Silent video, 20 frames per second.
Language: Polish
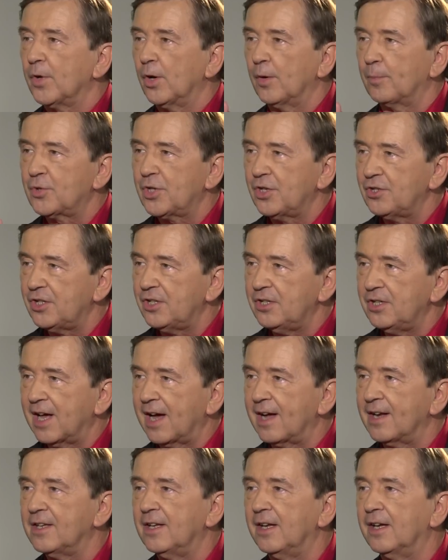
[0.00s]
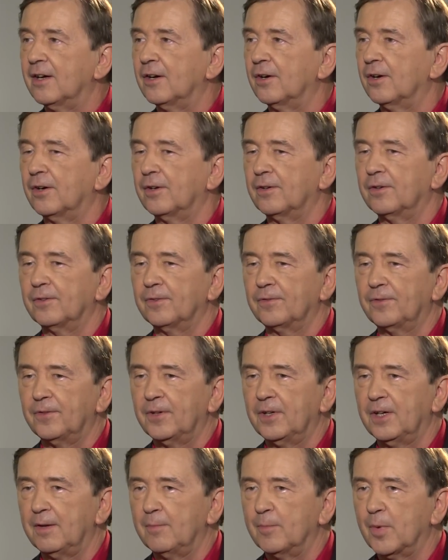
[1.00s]
o przecinanie, o
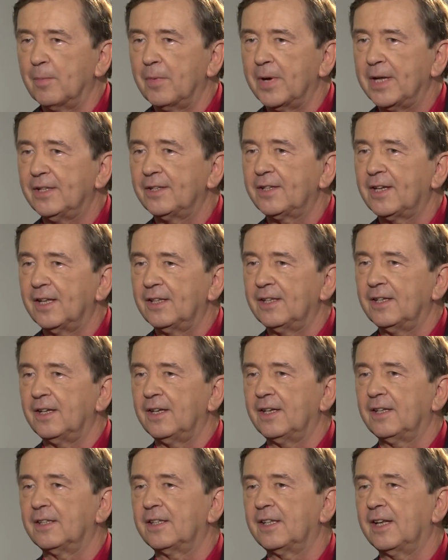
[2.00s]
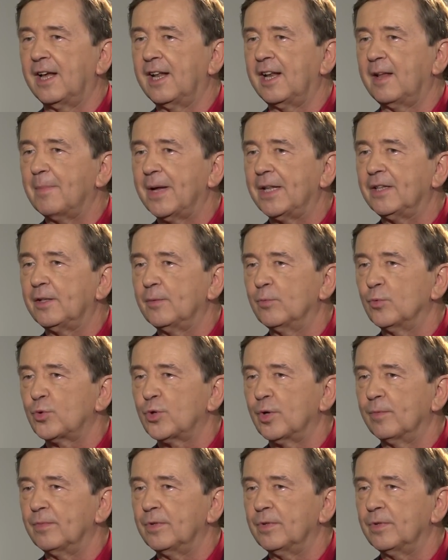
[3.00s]
y, moment, kiedy te elementy muszą